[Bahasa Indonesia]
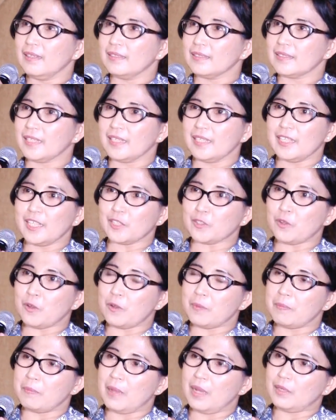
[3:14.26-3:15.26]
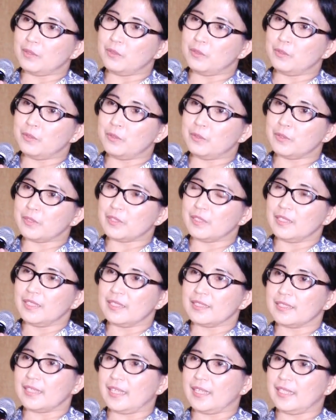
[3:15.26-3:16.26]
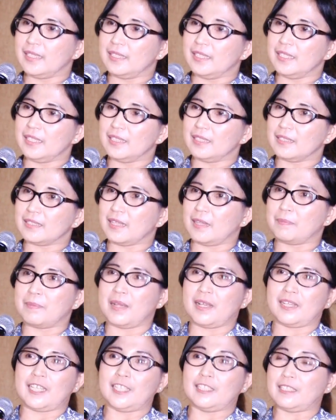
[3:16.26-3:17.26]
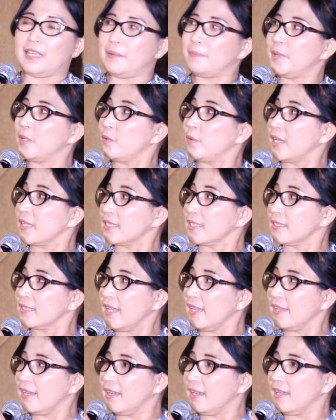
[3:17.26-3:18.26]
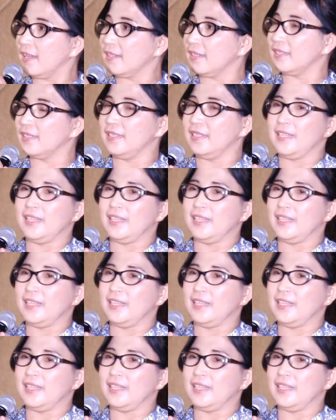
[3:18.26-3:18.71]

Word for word: saya lihat kok bagus saya ini sama kita penuh kasih sayang